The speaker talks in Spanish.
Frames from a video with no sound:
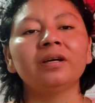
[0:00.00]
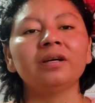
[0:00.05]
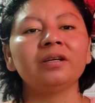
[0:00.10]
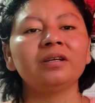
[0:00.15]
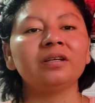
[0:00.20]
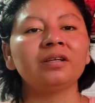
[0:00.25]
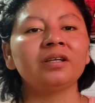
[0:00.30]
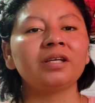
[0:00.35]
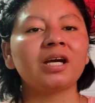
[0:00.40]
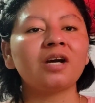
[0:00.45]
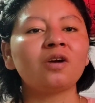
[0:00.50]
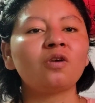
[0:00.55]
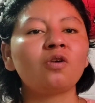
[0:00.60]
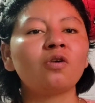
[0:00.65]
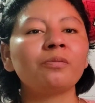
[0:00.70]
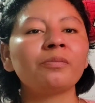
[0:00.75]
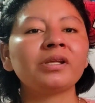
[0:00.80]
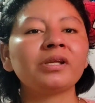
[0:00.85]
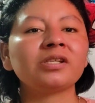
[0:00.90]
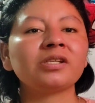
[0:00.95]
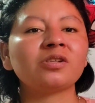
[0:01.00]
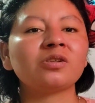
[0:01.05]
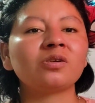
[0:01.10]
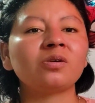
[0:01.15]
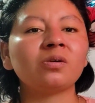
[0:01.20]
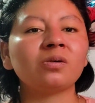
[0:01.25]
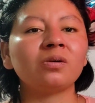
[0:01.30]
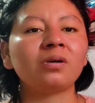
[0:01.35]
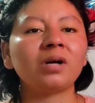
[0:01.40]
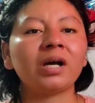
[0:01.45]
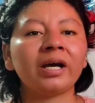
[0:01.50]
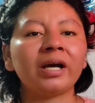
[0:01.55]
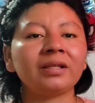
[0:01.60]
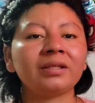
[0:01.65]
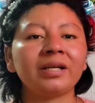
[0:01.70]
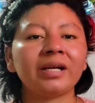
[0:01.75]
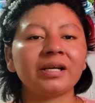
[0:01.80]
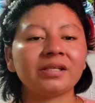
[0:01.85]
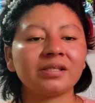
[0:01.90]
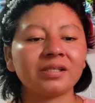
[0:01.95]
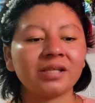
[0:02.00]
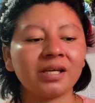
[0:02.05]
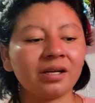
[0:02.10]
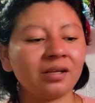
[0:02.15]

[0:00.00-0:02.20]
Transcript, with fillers: ya comenzó a trazar